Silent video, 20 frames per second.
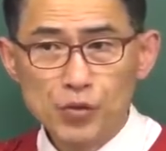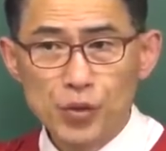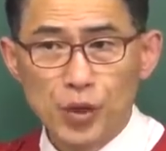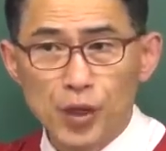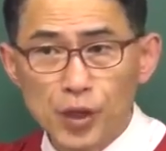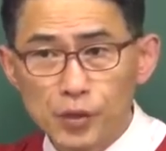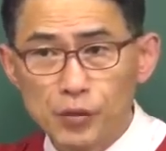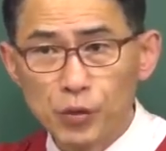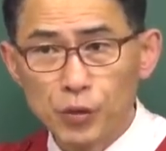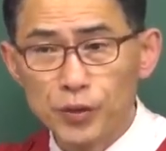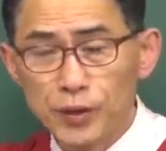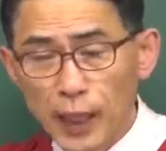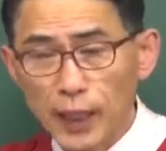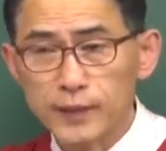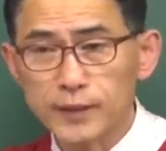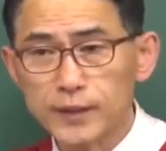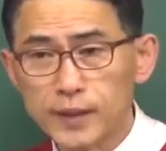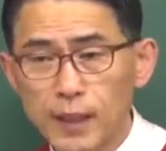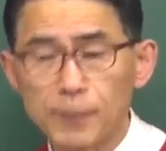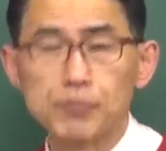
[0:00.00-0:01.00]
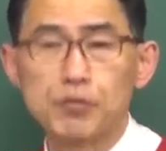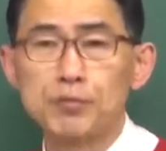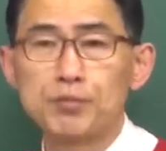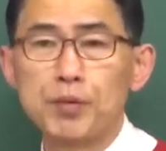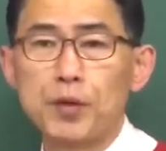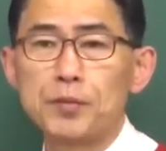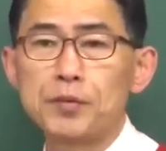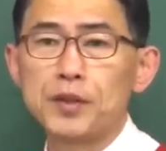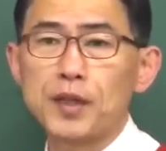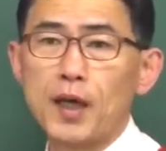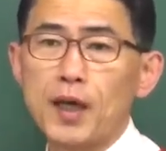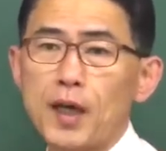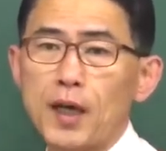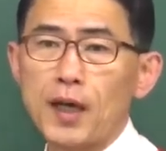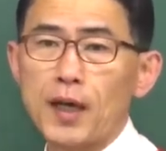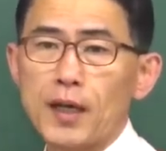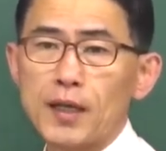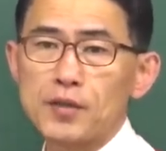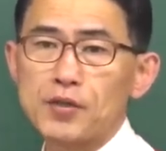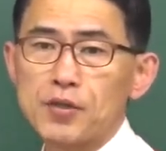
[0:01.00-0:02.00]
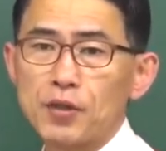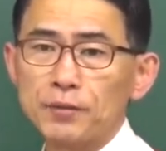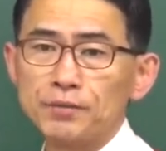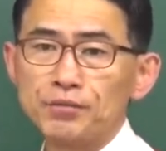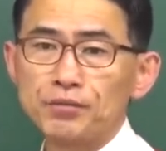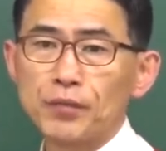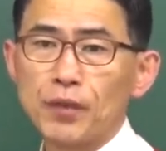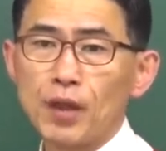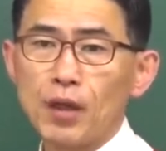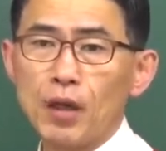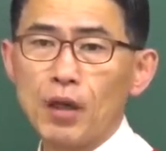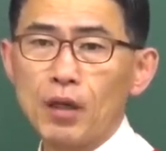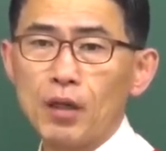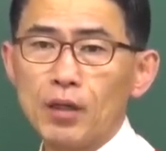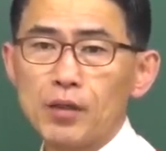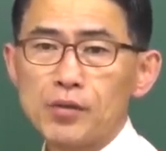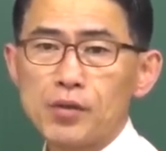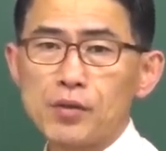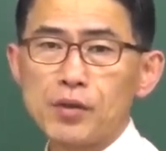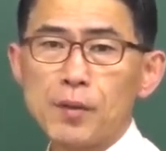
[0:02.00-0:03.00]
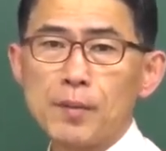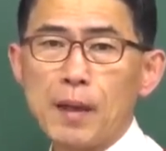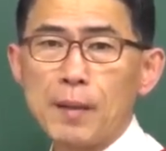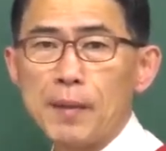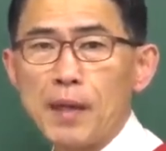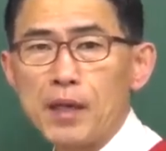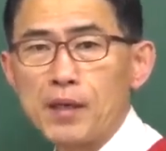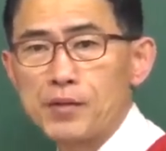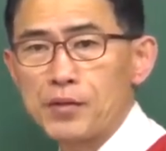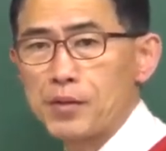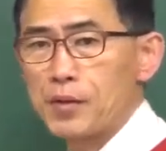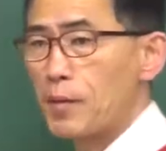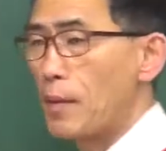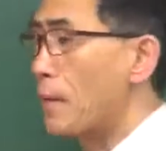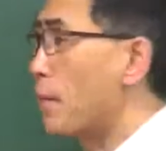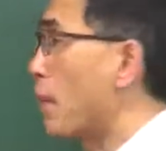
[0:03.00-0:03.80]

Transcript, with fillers: 최소 단위가 문법이다. 알았죠? 어? 선생님 봐봐. 선생님